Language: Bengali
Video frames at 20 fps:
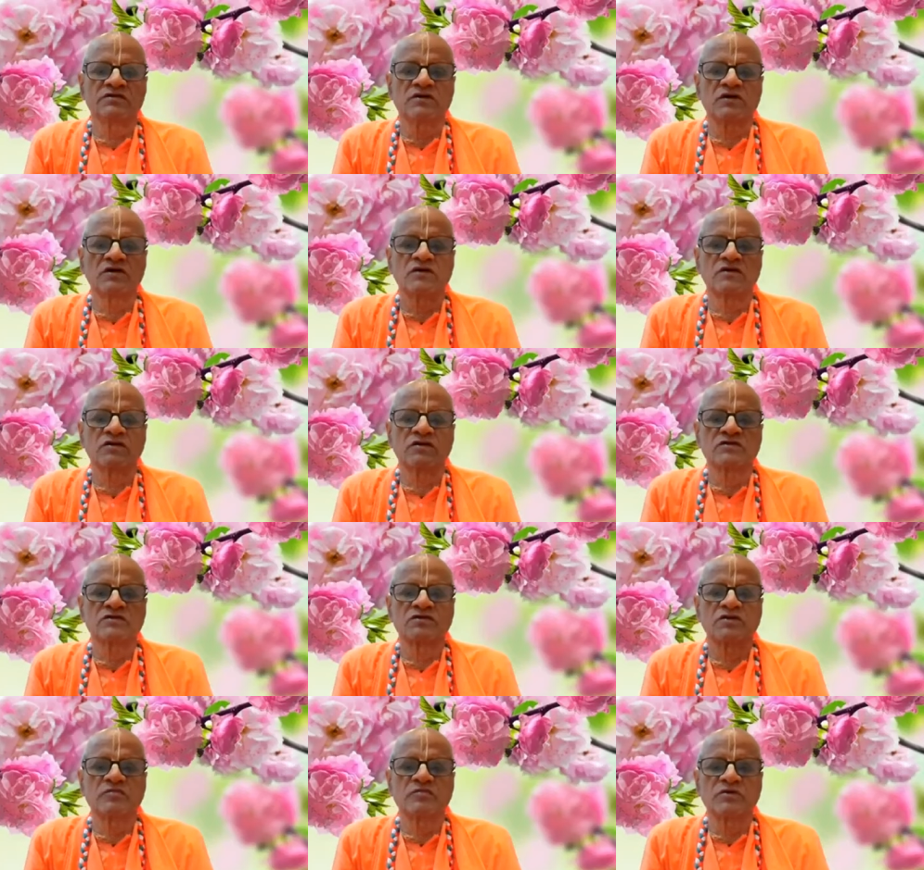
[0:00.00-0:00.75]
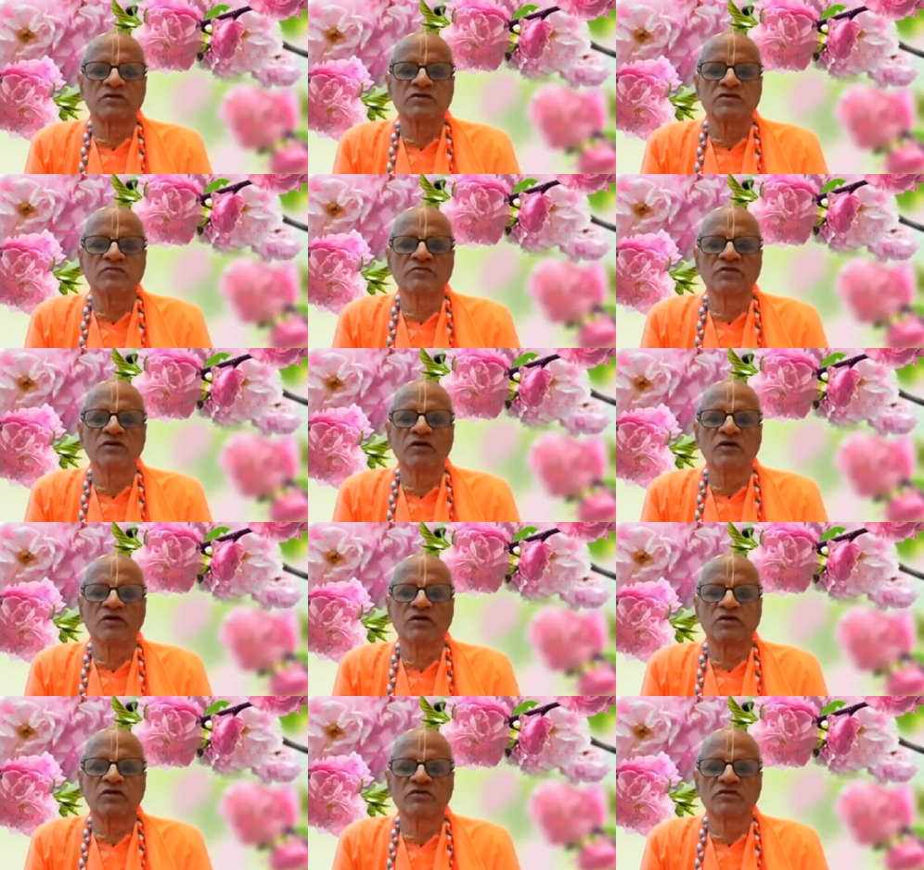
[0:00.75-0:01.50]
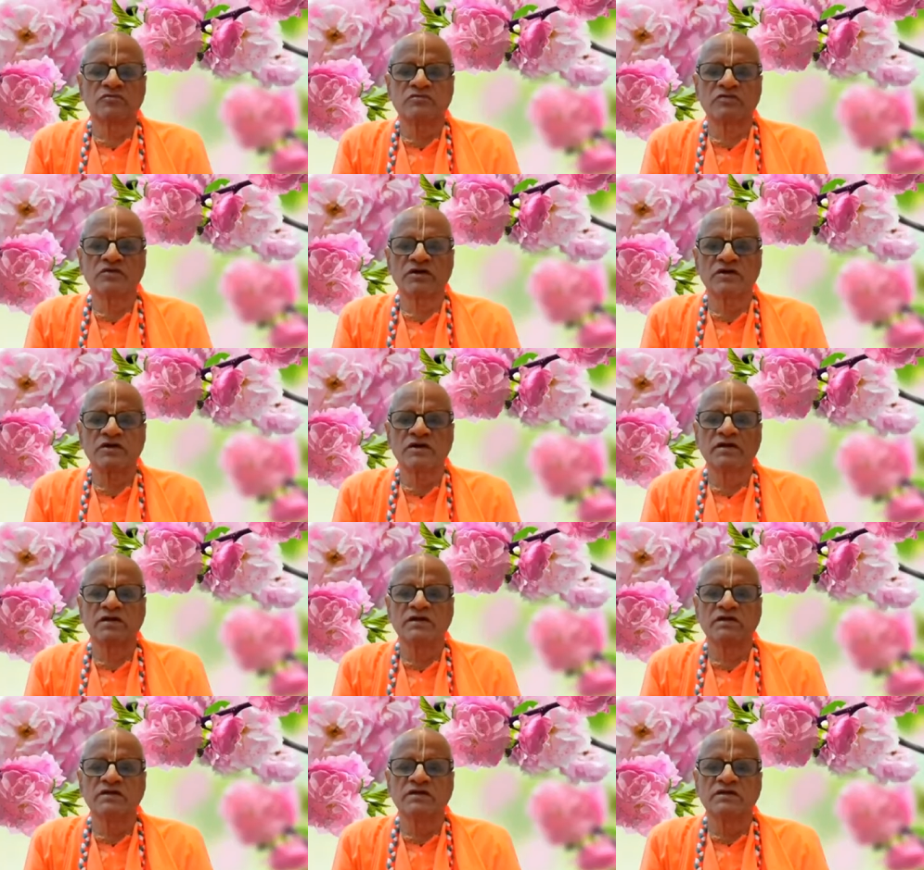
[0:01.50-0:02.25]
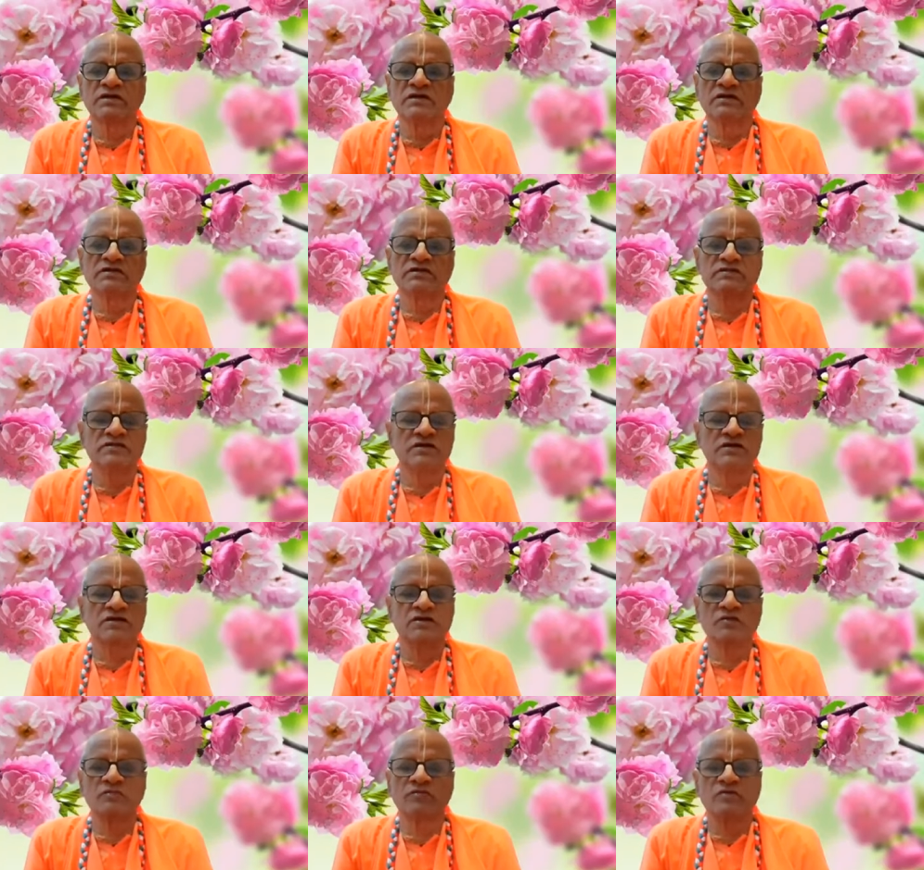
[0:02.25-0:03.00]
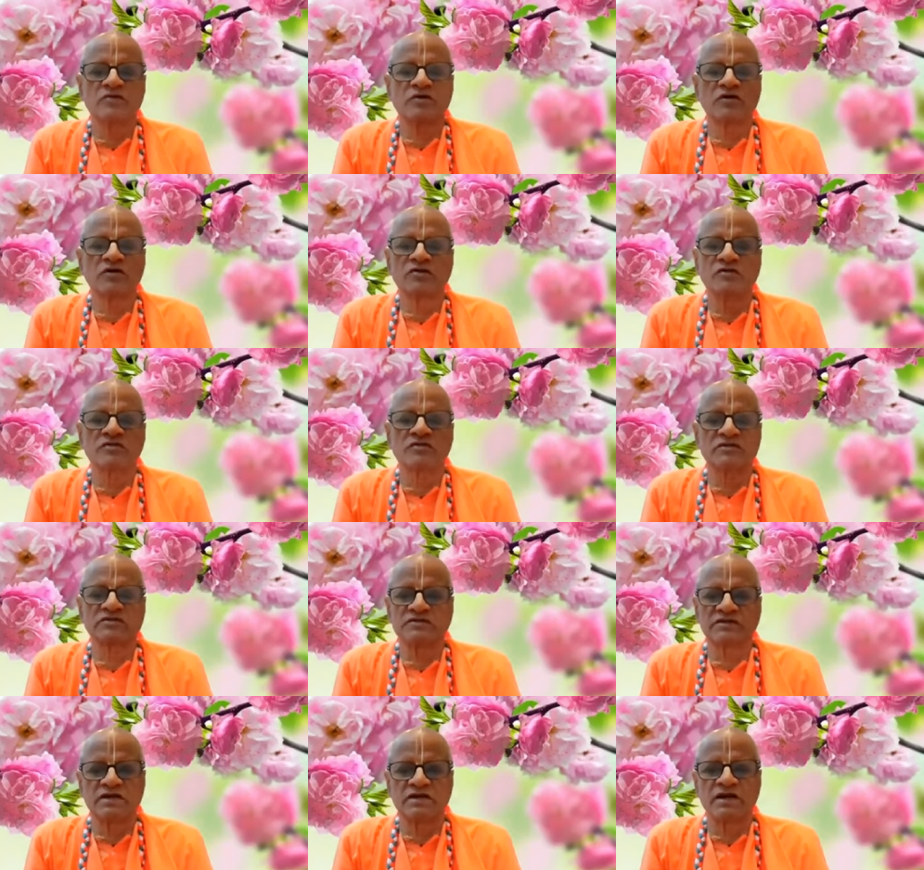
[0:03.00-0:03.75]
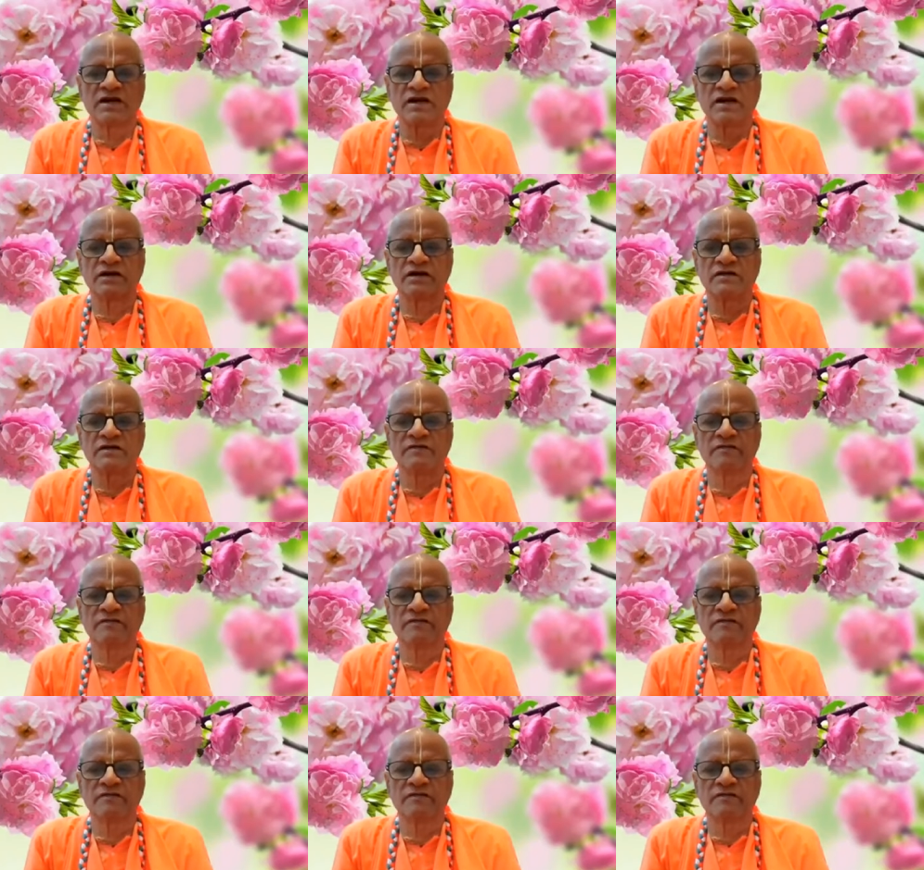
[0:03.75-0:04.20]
শঙ্করসন প্রদ্যুম্ন অনিরুদ্ধকে সেরকম গ্রহণ করছেন না